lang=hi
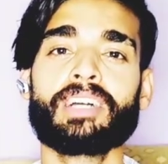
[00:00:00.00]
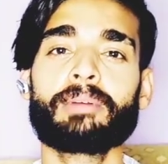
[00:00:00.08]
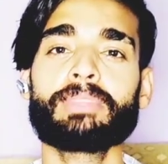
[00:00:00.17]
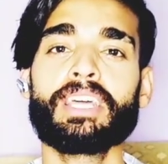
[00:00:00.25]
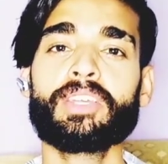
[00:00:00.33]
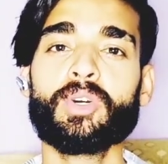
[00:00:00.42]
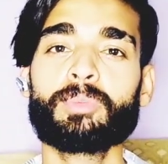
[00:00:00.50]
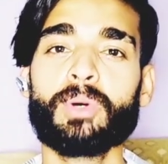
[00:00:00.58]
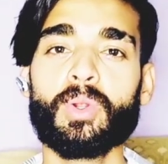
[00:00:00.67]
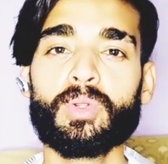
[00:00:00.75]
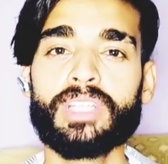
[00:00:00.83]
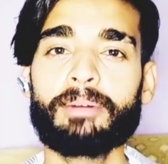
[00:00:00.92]
थंबनेल के
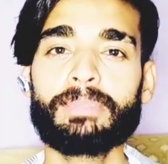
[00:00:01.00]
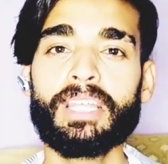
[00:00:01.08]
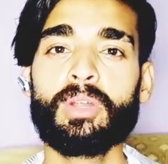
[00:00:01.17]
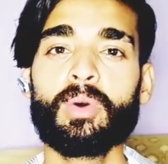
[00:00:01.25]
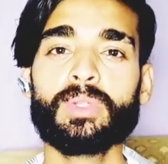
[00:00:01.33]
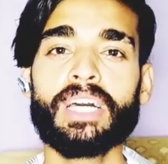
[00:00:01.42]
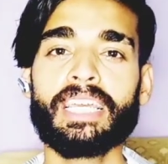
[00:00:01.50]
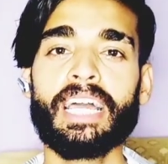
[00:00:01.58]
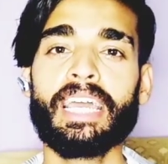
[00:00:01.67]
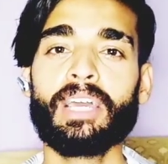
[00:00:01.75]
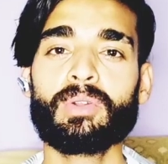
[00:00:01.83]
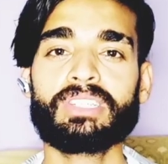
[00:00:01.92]
ऊपर और थंबनेल होता क्या
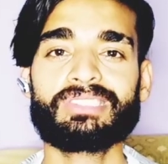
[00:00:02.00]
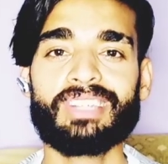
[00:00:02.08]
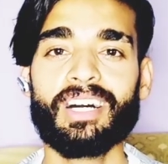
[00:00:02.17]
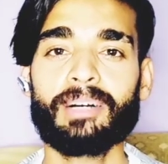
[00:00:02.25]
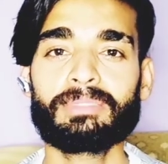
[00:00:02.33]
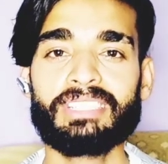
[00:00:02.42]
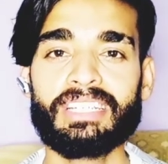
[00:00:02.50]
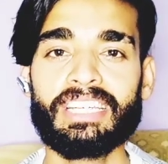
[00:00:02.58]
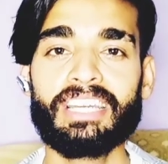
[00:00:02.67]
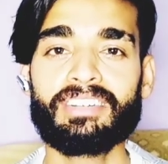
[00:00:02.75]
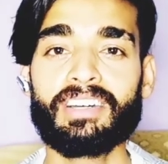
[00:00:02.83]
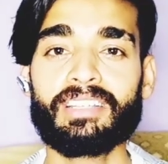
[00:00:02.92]
है और किस तरह हम इसे
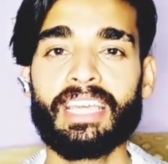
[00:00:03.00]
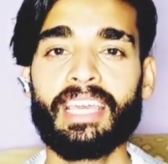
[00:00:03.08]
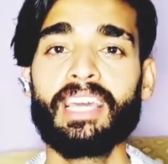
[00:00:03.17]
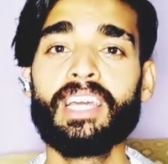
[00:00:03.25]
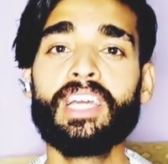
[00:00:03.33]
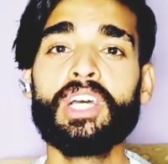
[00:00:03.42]
क्रिएट करते हैं